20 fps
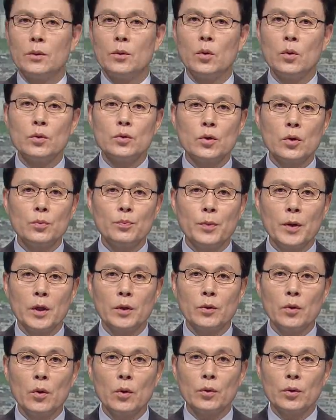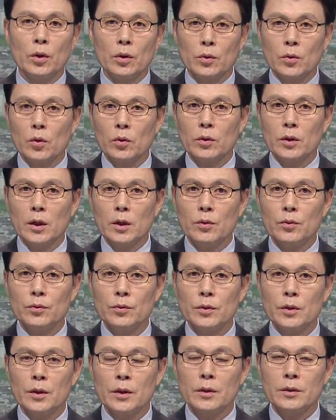예, 농촌 폐교 10곳
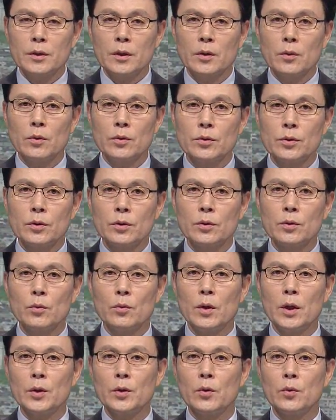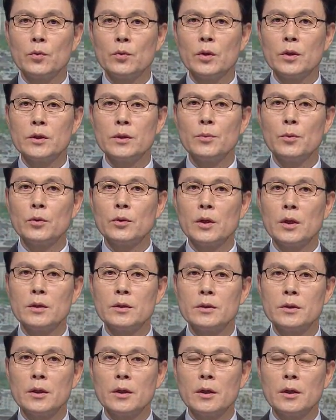가운데 3곳은 활용되지 못한